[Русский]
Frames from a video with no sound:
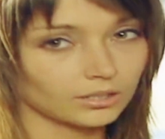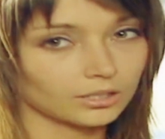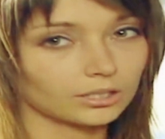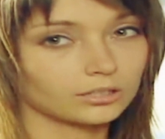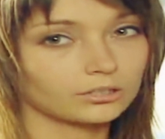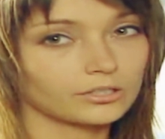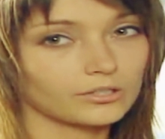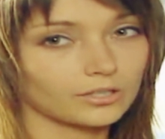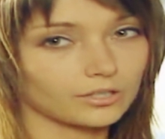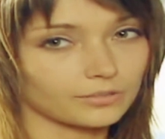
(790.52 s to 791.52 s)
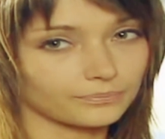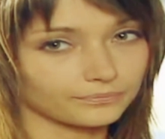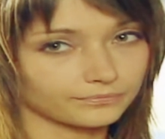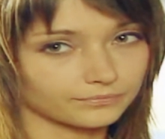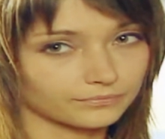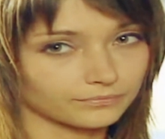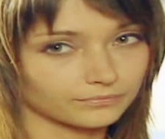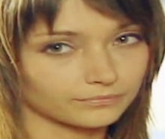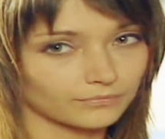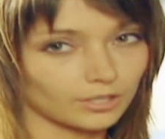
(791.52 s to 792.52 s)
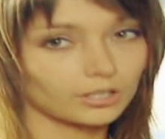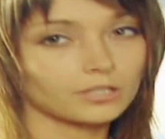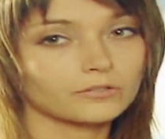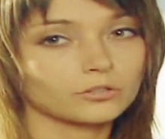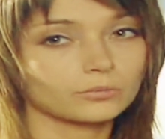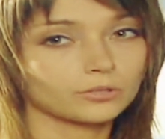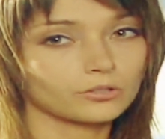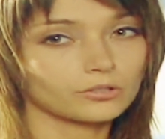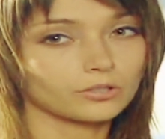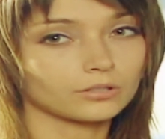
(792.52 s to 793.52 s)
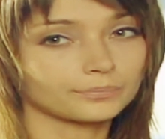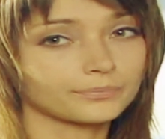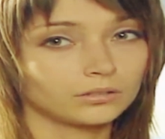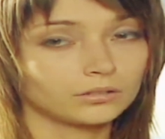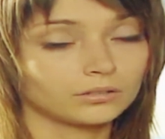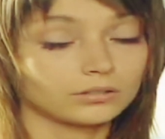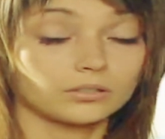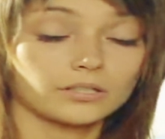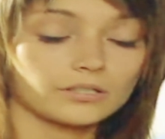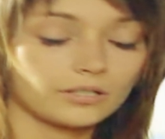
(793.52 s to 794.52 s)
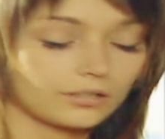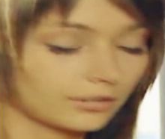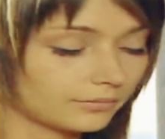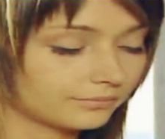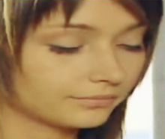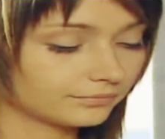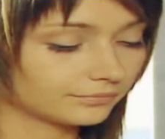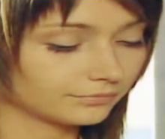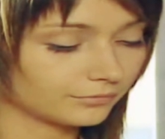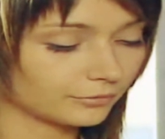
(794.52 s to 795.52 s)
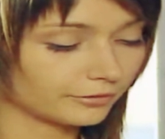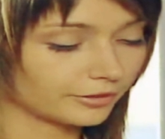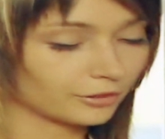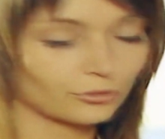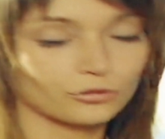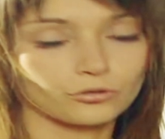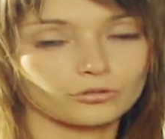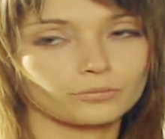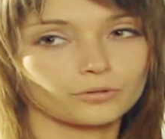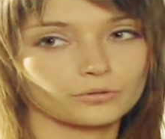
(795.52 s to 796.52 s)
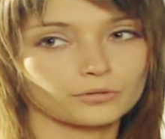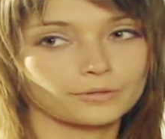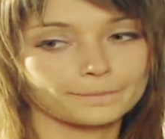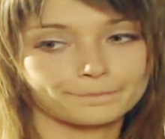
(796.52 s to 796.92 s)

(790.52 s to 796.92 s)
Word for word: Тогда надо искать. И найти во что бы то ни стало. Хотя это бывает очень непросто.